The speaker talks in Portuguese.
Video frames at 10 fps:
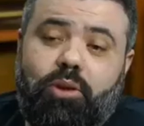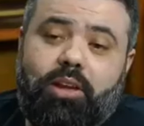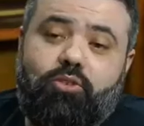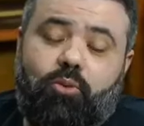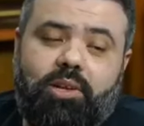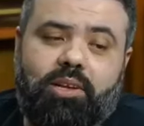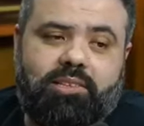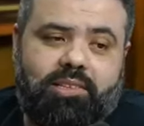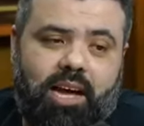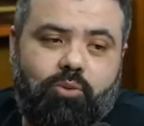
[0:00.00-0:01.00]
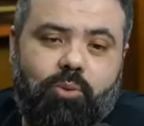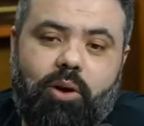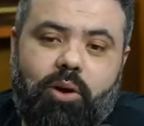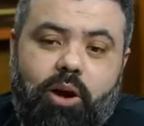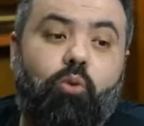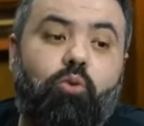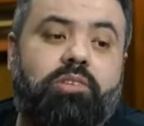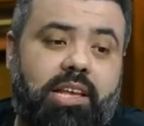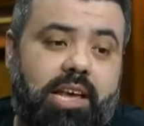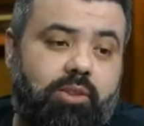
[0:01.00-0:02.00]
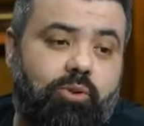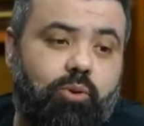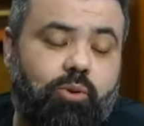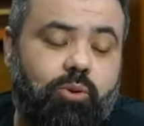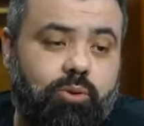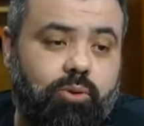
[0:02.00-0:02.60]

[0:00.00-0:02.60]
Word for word: do leite Se... condensado eu, eu usei no...